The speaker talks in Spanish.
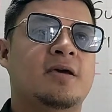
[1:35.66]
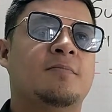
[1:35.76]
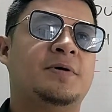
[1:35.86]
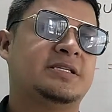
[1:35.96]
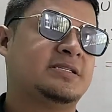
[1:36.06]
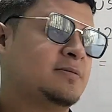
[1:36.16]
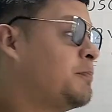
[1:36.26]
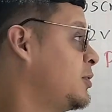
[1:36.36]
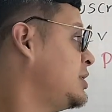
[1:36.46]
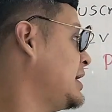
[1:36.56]
pues
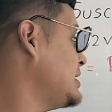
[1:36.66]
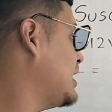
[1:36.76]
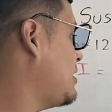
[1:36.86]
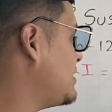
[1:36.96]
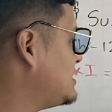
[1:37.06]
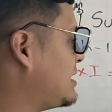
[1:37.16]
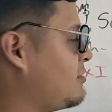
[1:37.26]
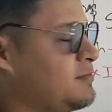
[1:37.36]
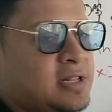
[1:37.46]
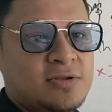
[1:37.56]
podría llegar a almacenar
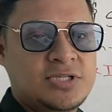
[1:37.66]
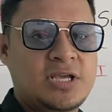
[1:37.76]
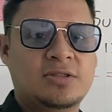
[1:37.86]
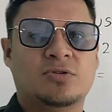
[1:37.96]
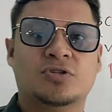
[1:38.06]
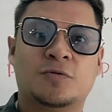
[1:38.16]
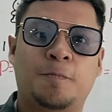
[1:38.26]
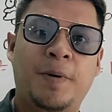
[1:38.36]
los 1200,